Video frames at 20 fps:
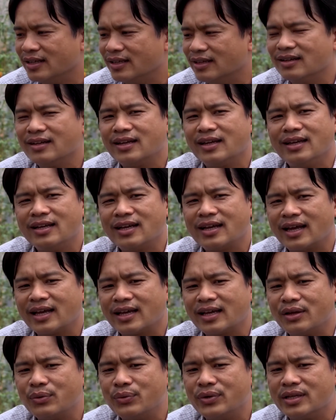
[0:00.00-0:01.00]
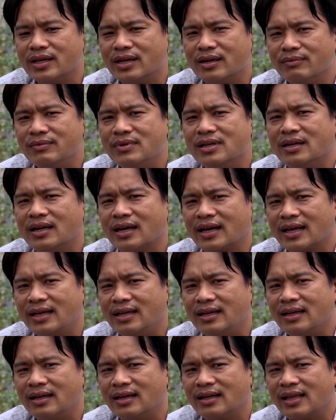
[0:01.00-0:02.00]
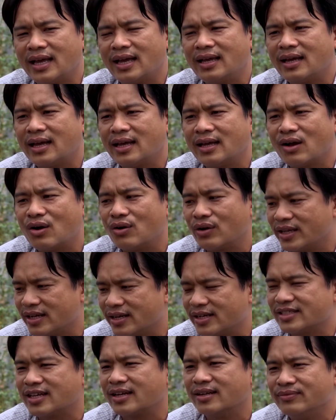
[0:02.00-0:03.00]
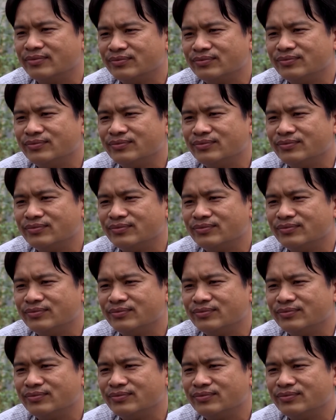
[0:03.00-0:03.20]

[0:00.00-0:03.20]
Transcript: chứng kiến cái cái quy trình cũng như là cái trái cây ngon trái cây sạch